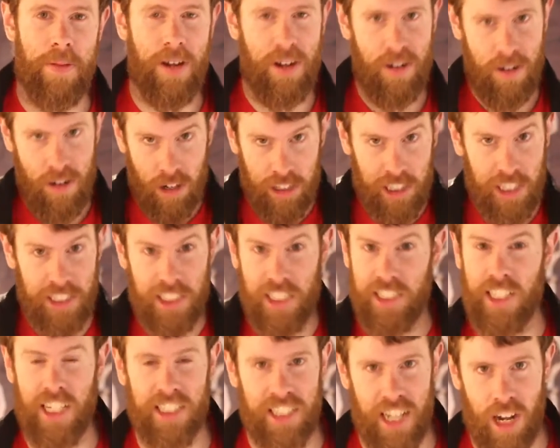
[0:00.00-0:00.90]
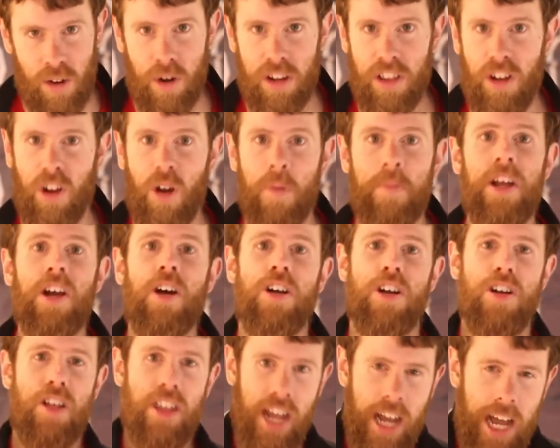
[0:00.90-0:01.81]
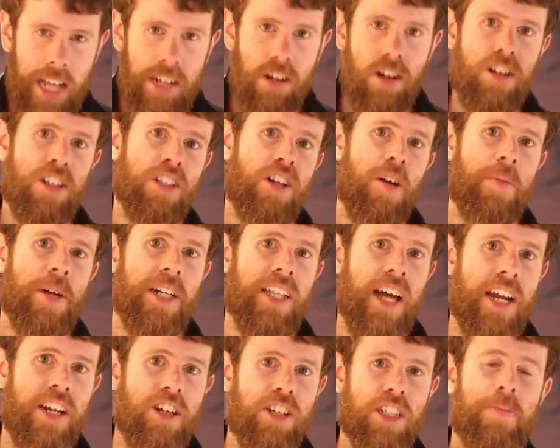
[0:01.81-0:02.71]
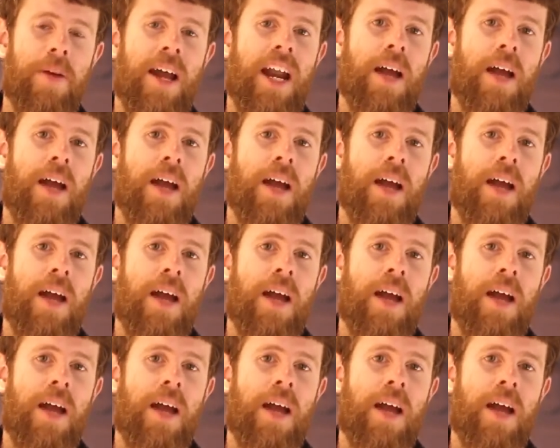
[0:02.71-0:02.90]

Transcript: pero no sé si estáis de acuerdo conmigo o no, dejadlo en los comentarios.